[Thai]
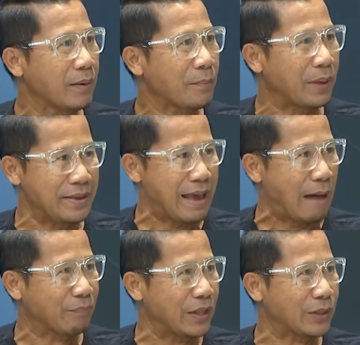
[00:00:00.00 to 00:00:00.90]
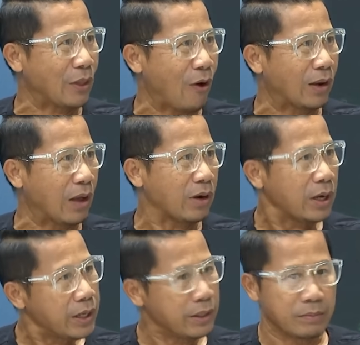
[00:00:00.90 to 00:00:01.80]
พยายามติดต่อเรา
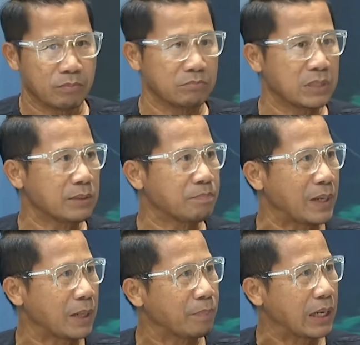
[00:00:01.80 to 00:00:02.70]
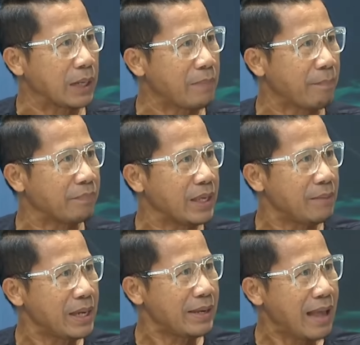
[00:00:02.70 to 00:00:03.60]
เฮ้ยมึงเปิดเผยแบบนี้
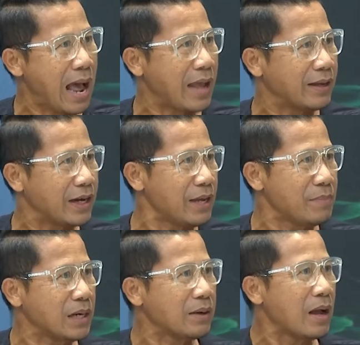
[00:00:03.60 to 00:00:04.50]
ไม่ได้เฮ้ยมึง